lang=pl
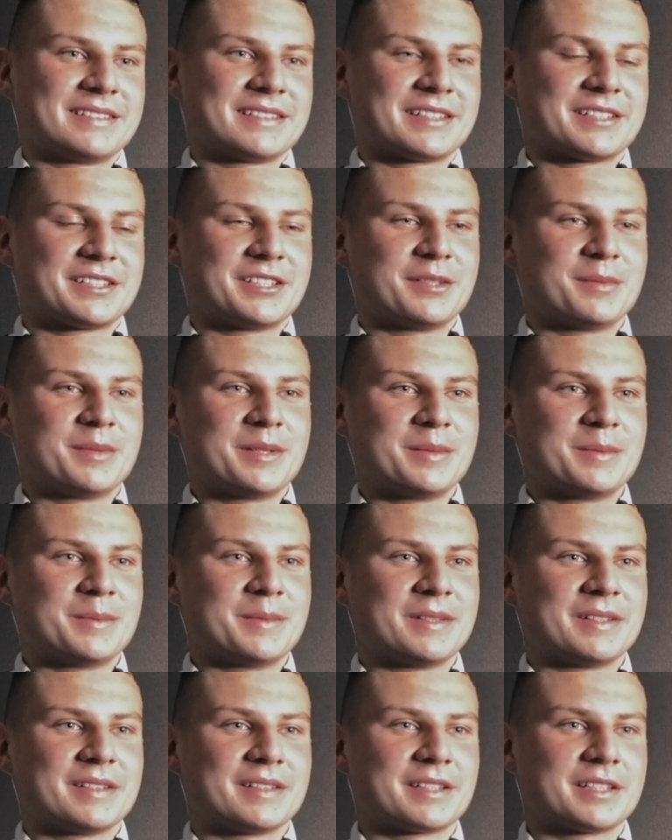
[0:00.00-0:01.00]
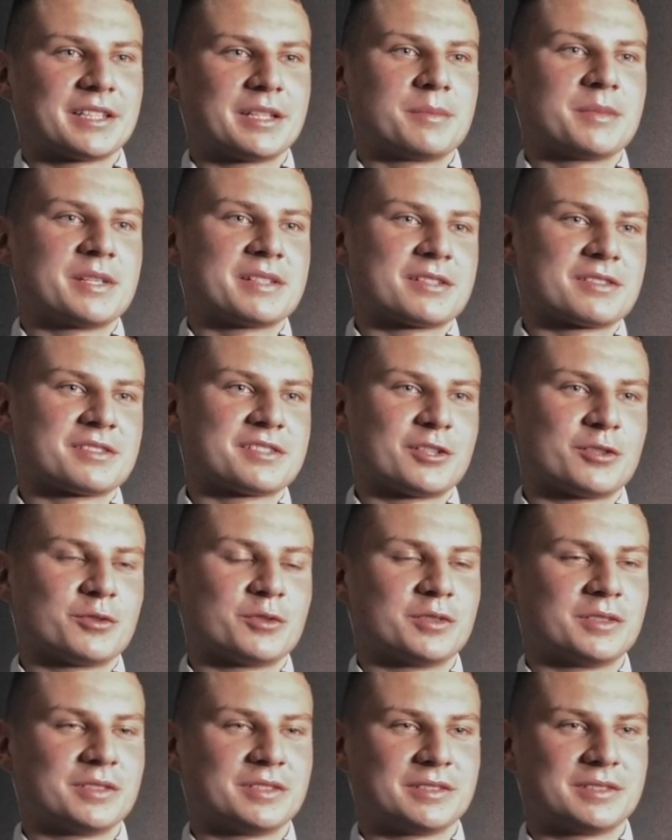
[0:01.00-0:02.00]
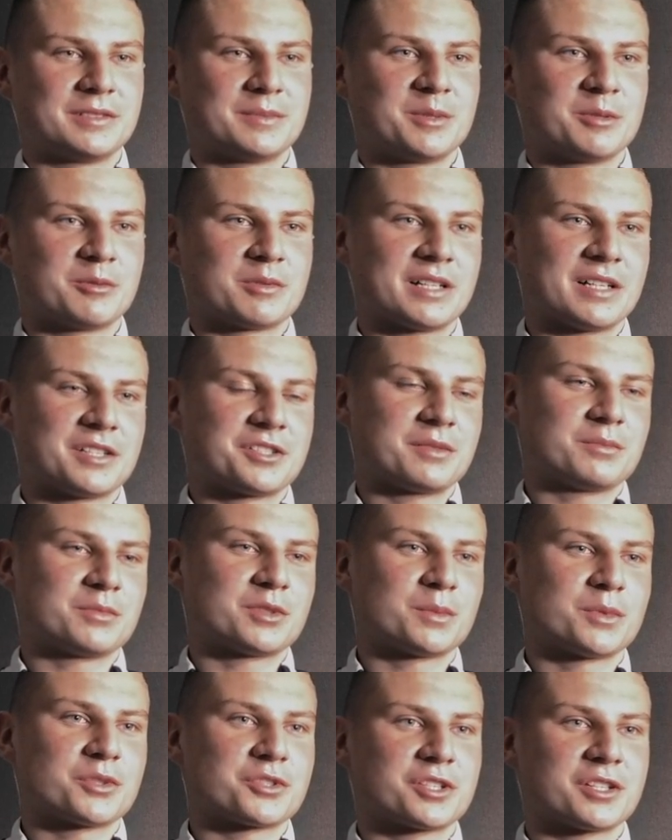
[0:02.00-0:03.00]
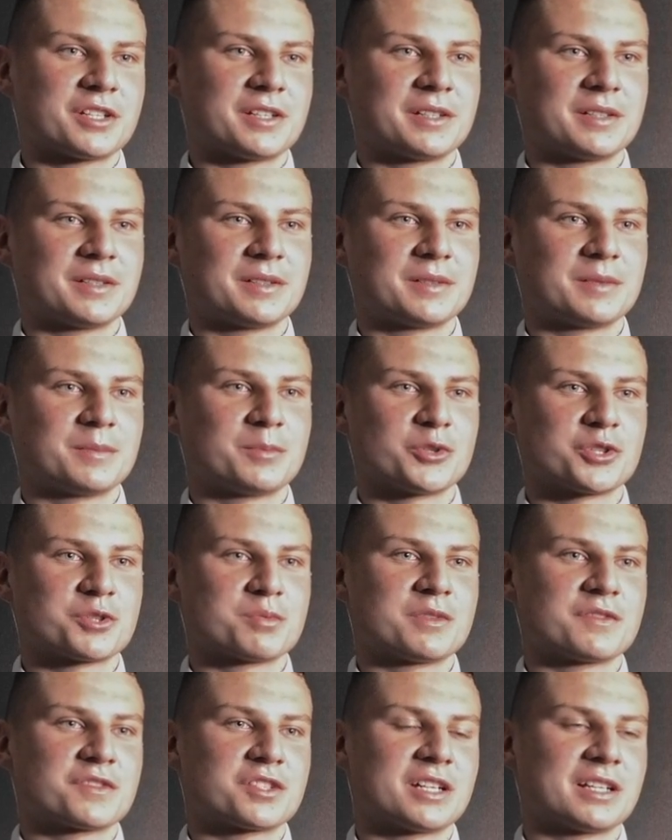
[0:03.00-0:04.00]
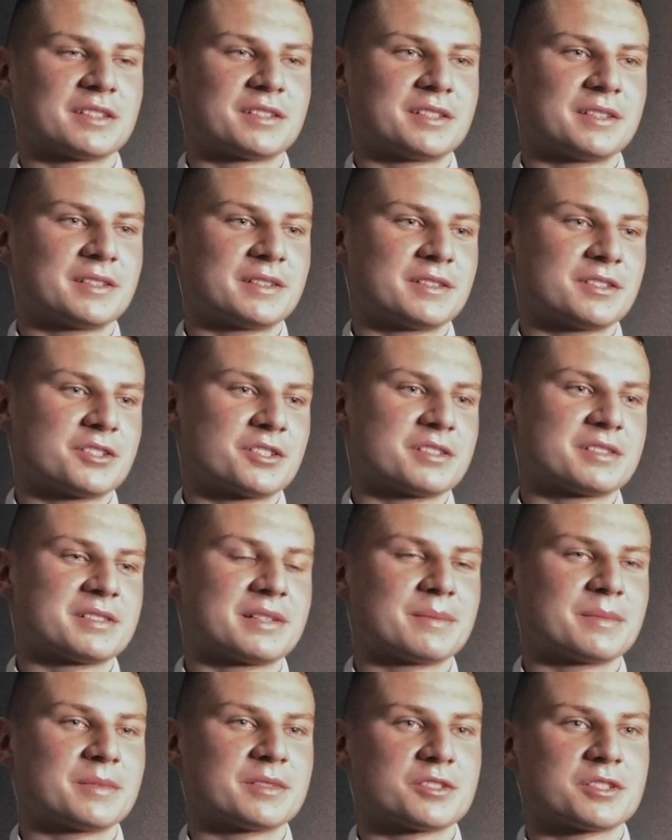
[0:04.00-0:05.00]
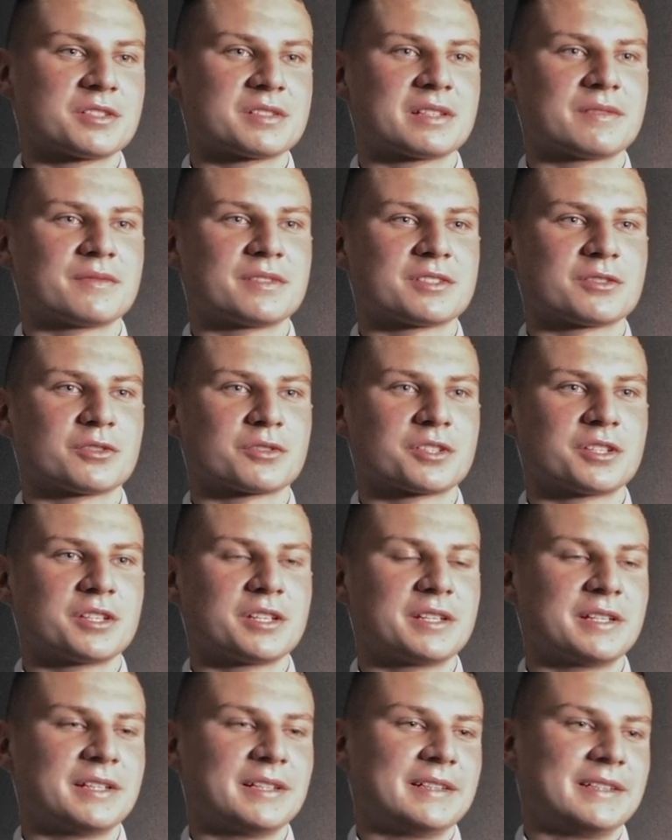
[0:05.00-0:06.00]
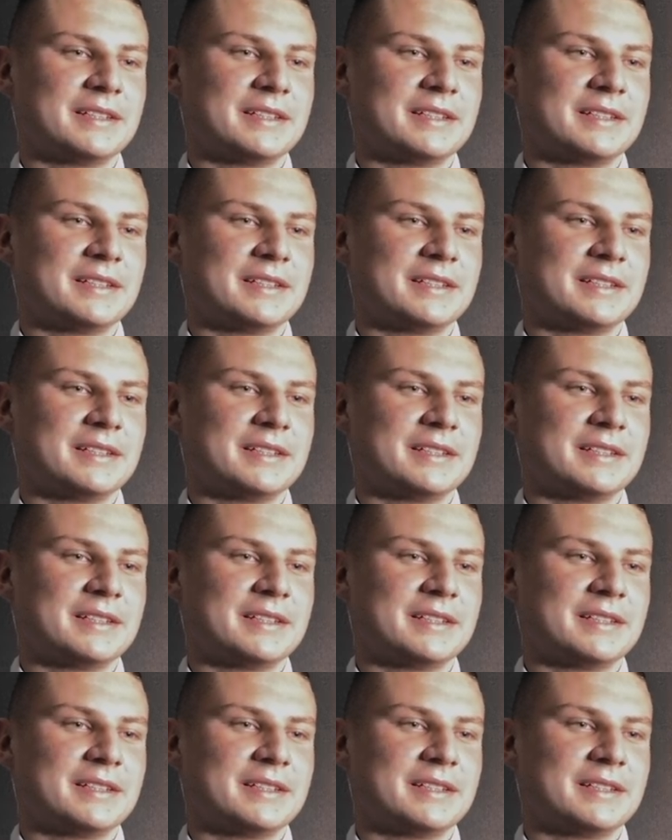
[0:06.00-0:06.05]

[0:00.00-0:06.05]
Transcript: Gdybym, gdybym nie został e, piłkarzem, to może pójdźmy w ślady, że jestem, że jestem wysoki.